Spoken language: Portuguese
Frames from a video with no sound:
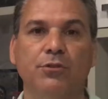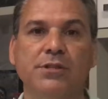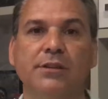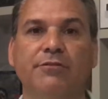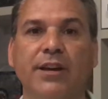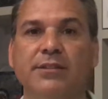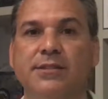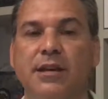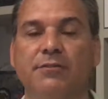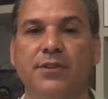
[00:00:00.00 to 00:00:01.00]
você vai
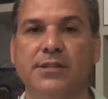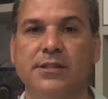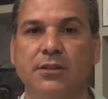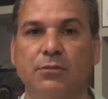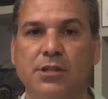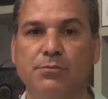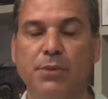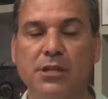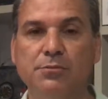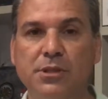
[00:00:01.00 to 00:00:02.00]
estar fazendo as
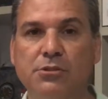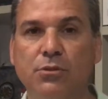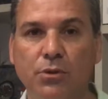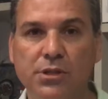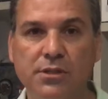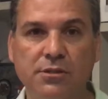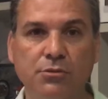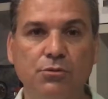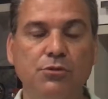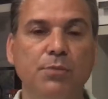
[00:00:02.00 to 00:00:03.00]
mesmas
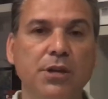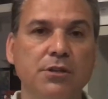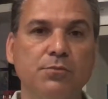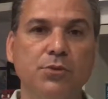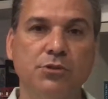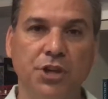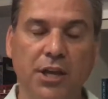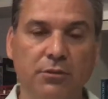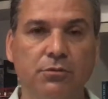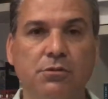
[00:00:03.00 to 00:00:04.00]
coisas dos mesmos
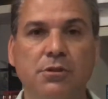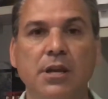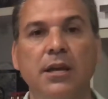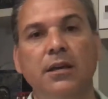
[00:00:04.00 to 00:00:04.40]
jeitos